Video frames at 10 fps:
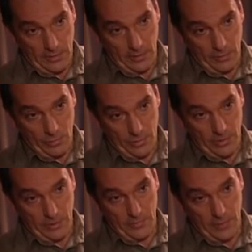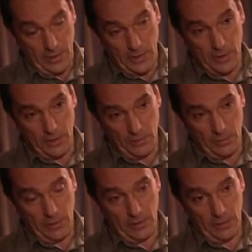так можно сказать, встречи, это
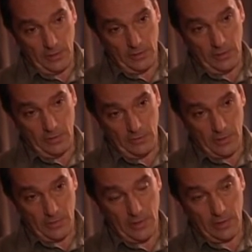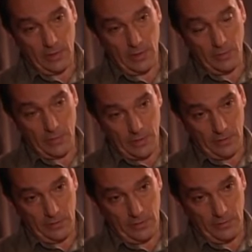были какие-то, на ваш взгляд,
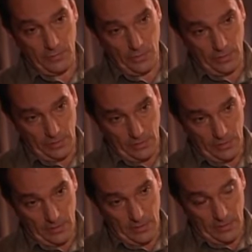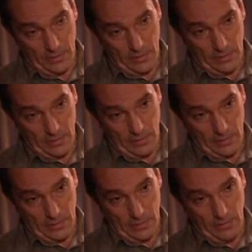легкомысленные девчонки? Да.
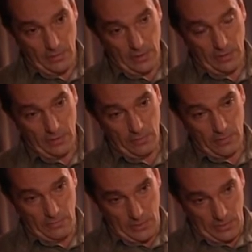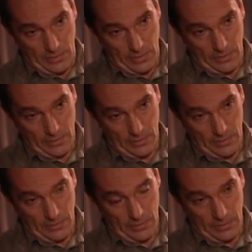Доверия не вызывающие?
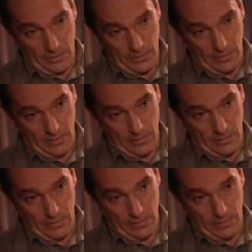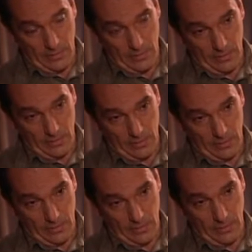Ну, конечно.
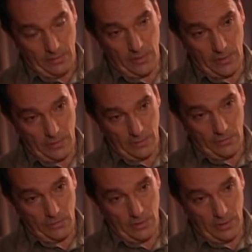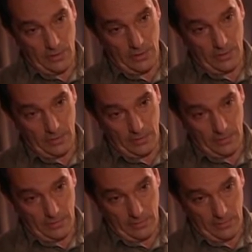На невесту никто не годился.
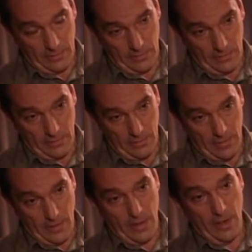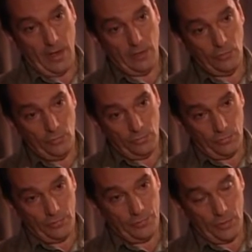Нет. А тут
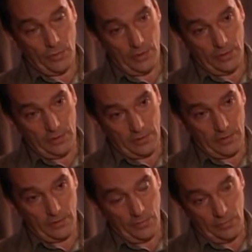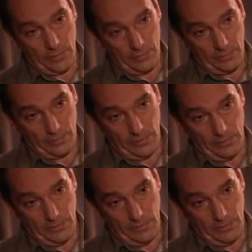вот все годится, кроме этого, да?